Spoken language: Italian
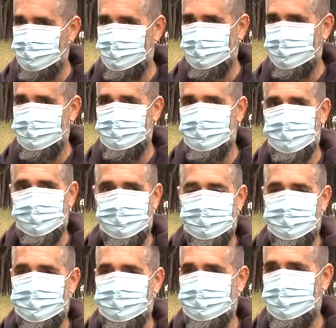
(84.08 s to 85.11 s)
marinaresco
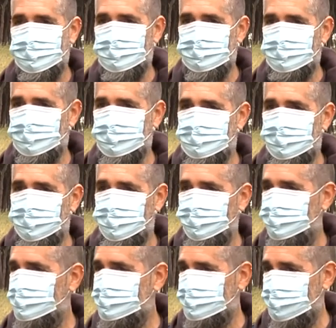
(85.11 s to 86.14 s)
perché anche questo diciamo, è
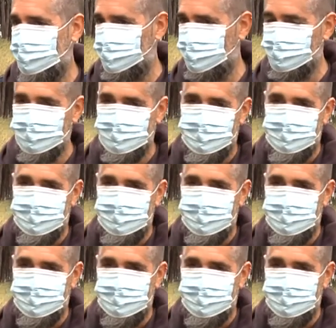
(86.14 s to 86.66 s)
inventato,